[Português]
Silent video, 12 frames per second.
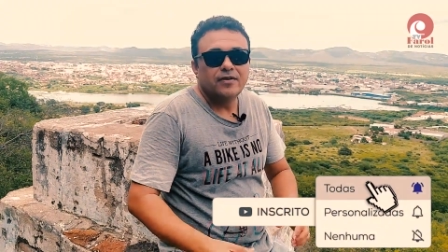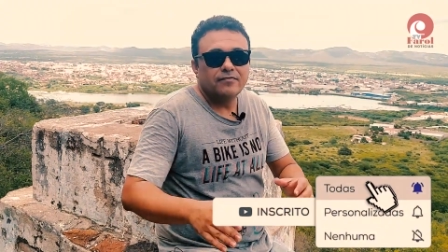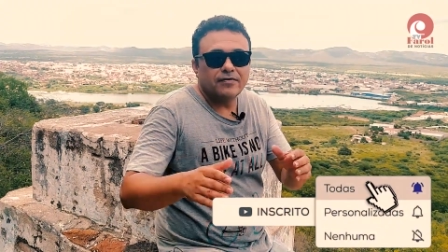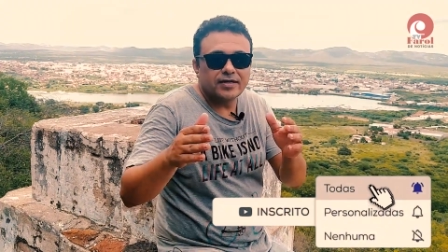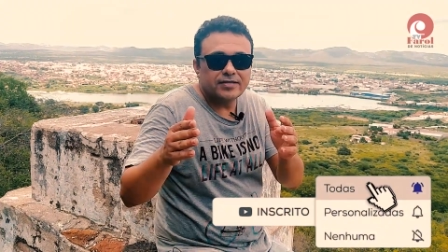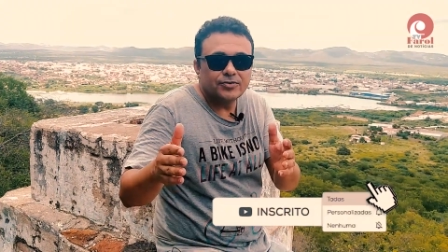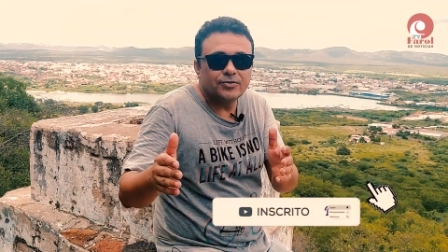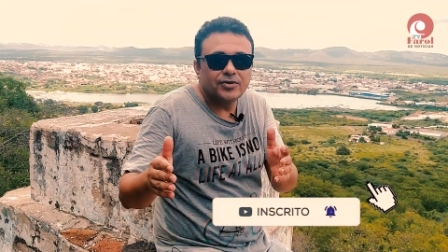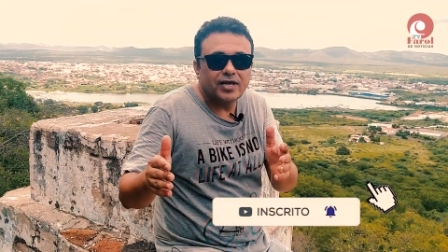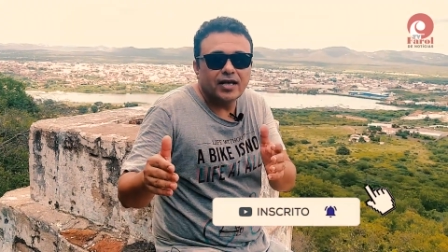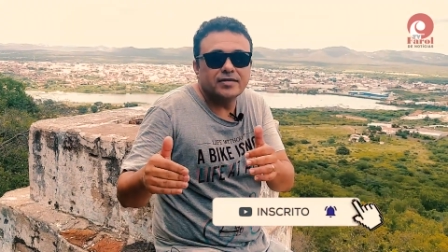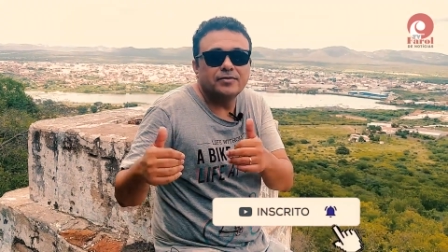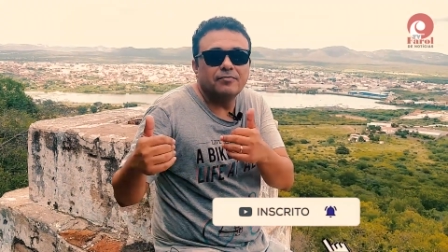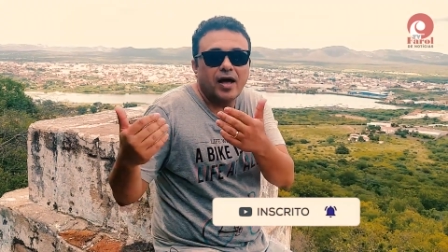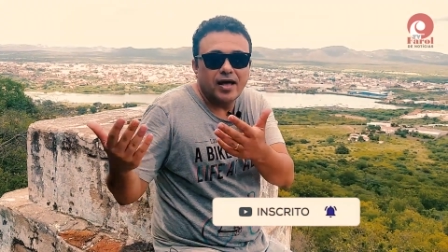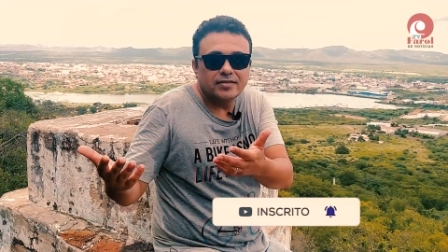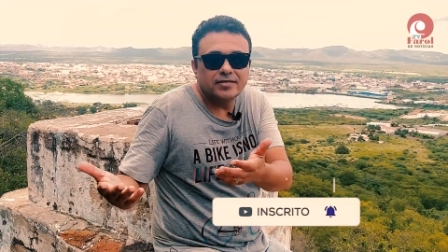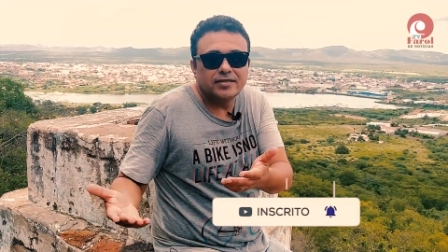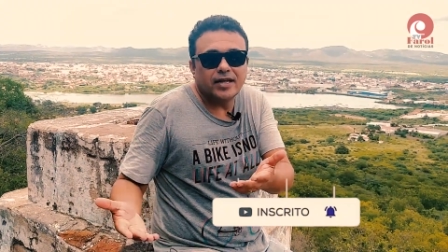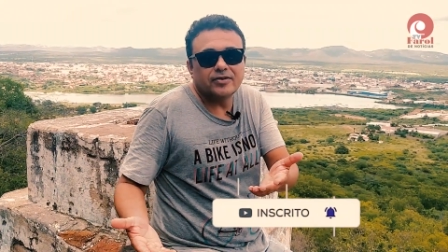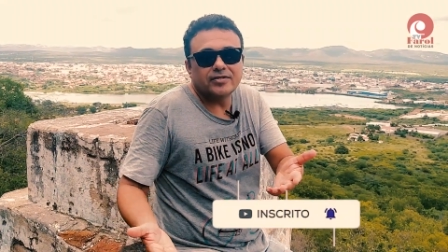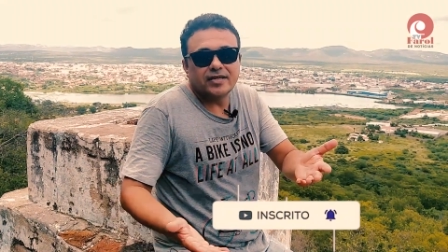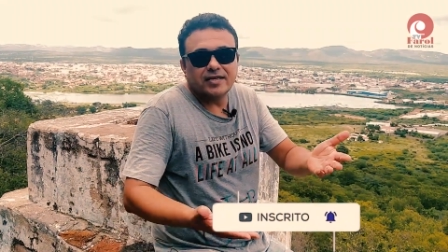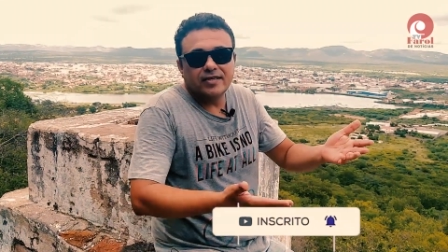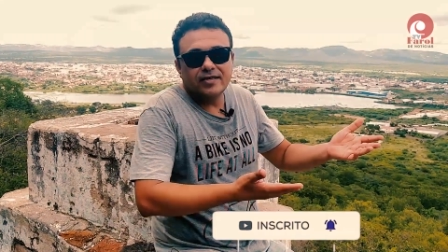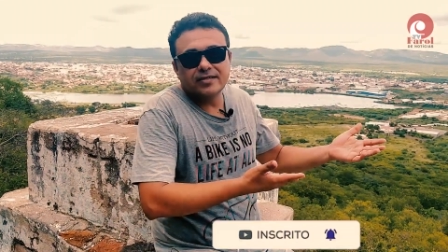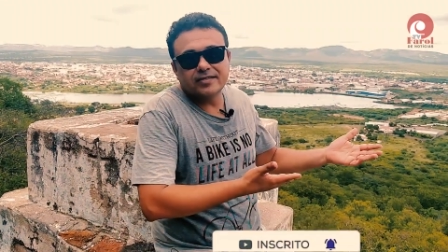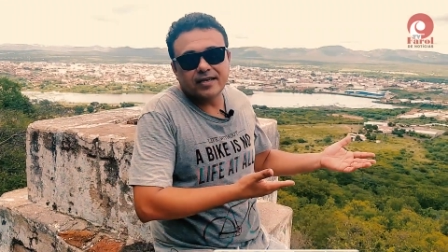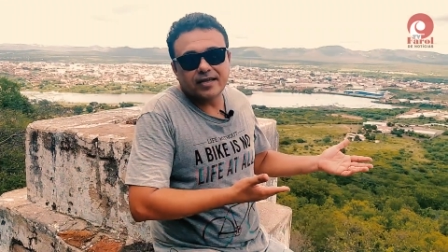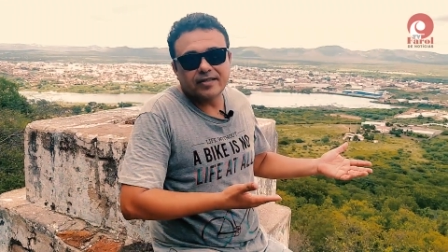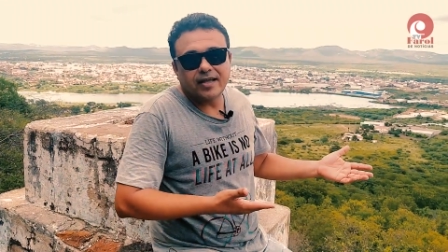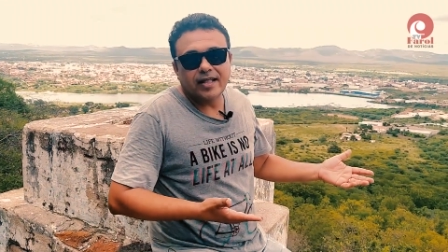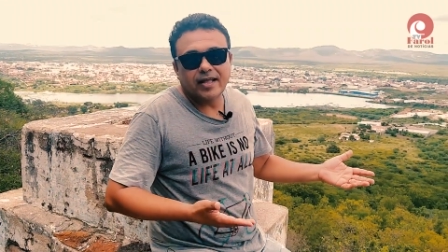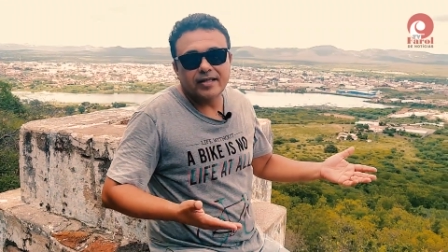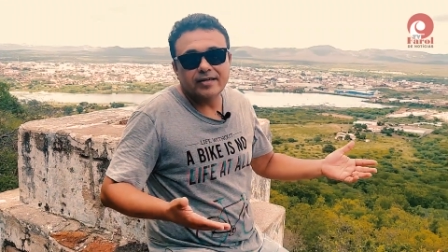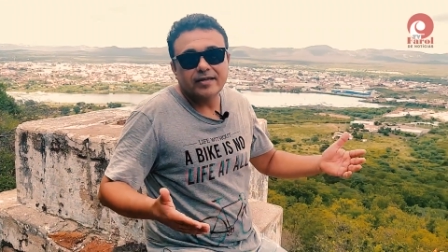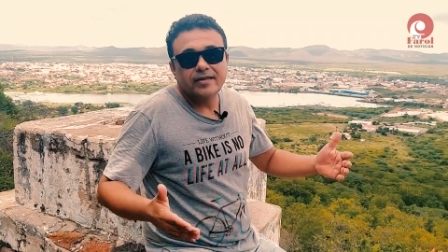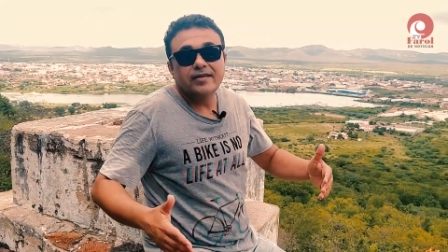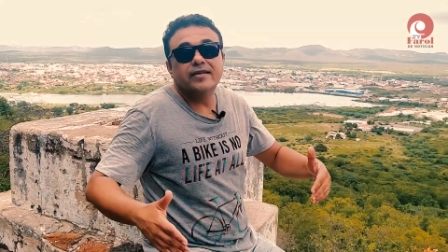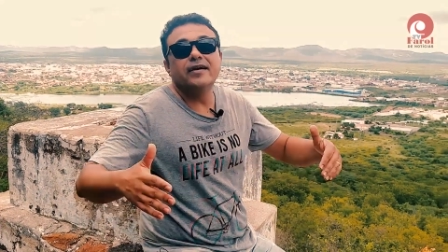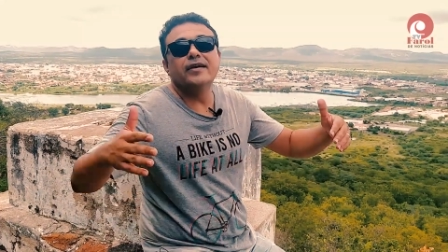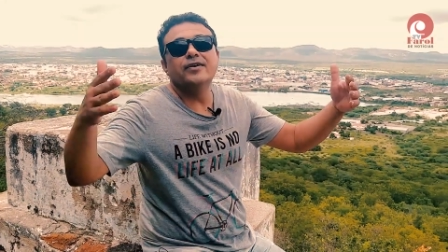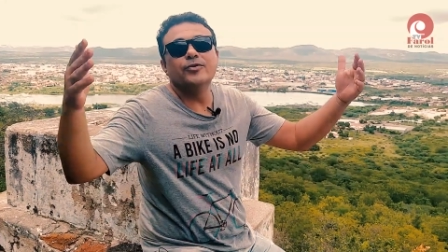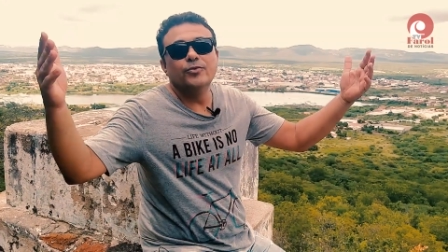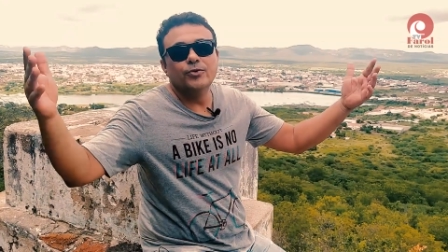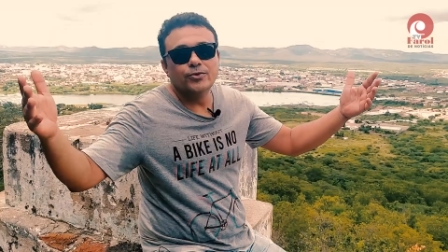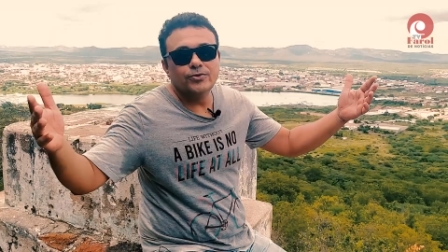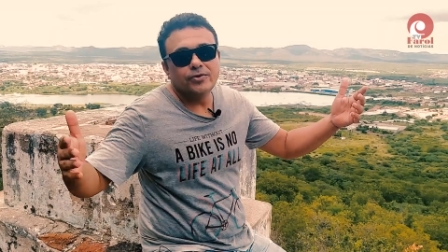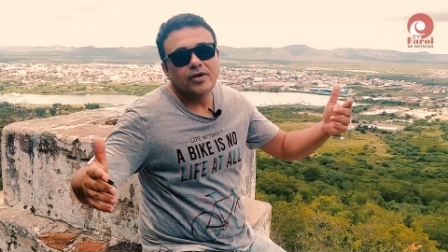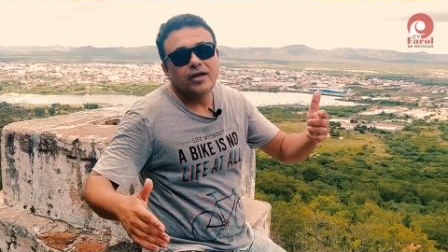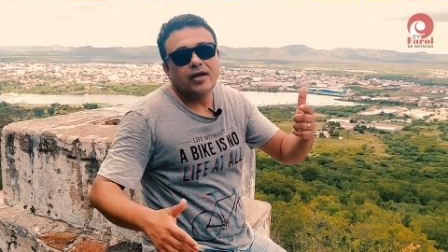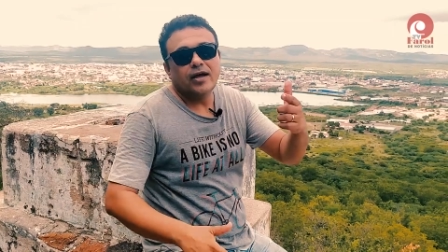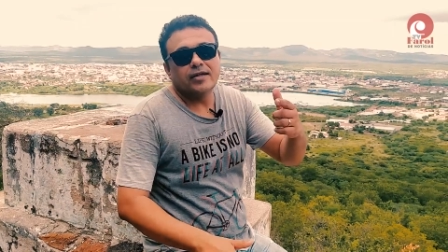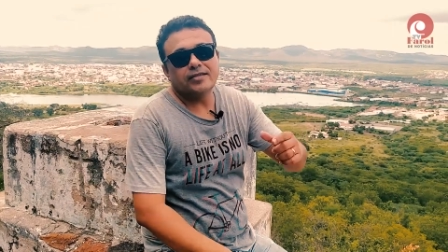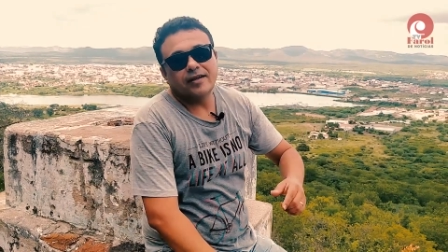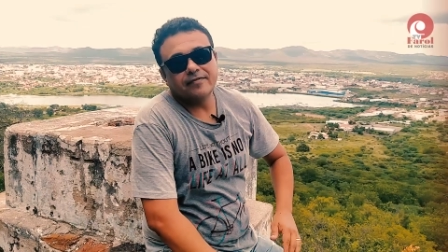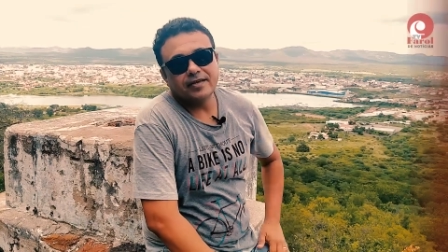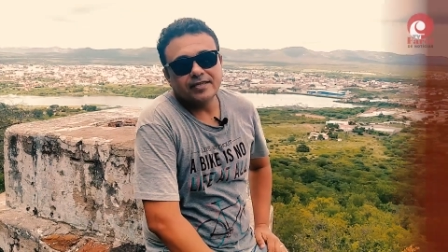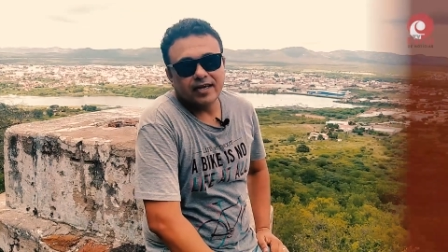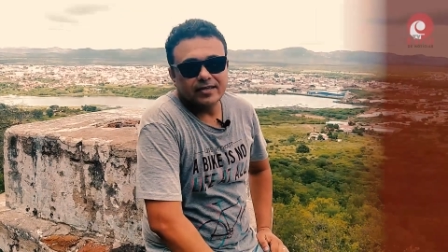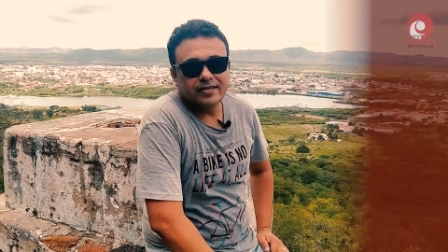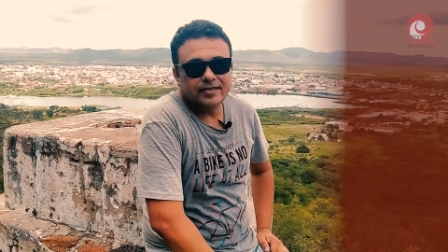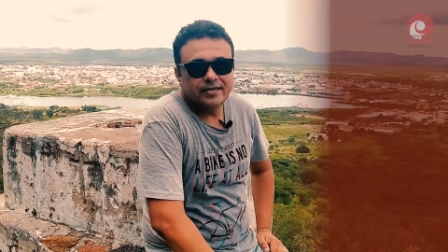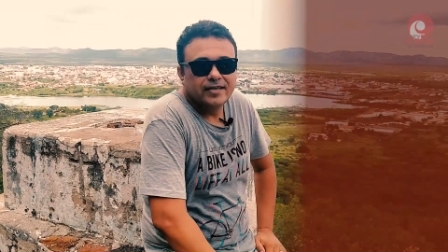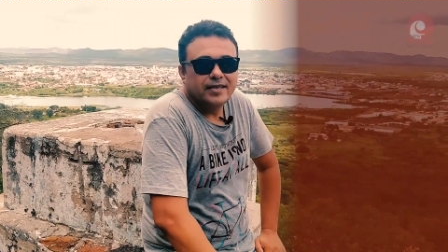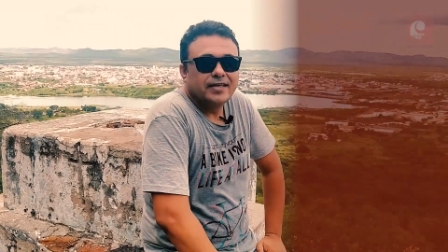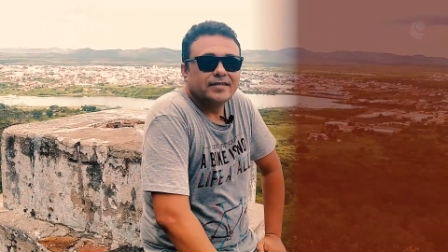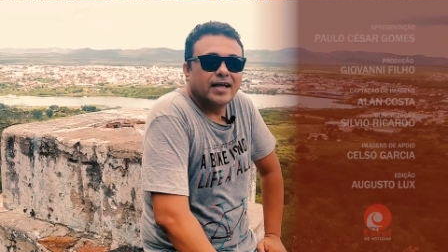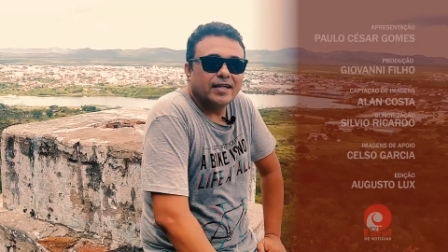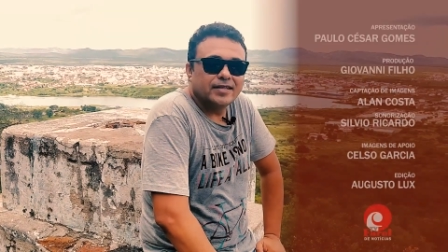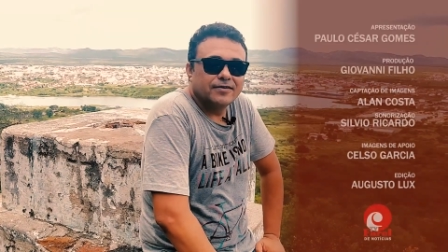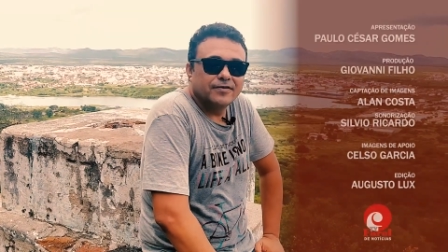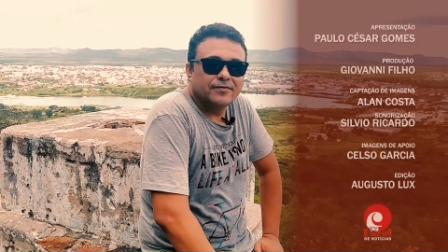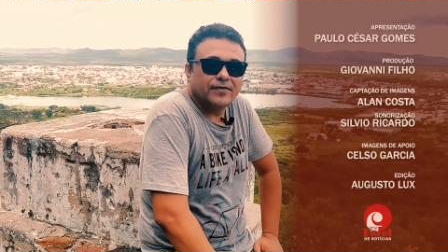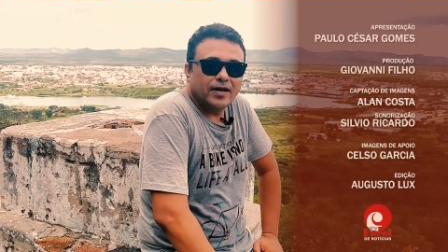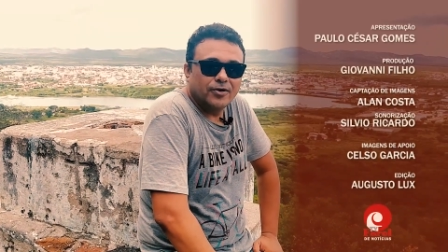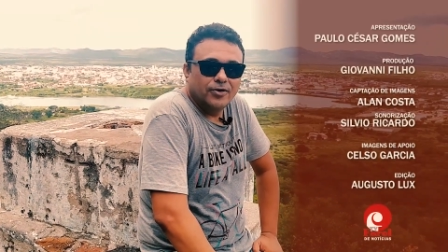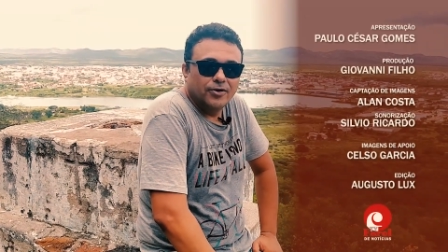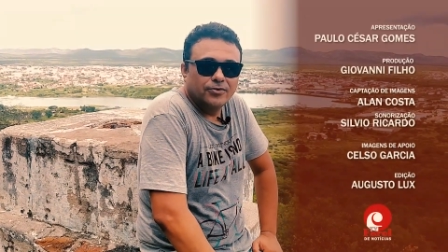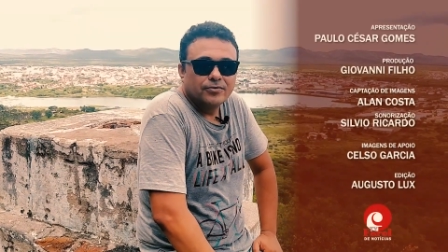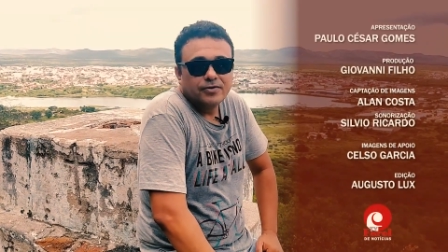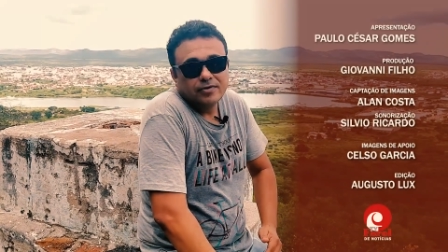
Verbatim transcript: faça com que as imagens da nossa querida Serra Talhada ganhem o mundo através aqui da TV Farol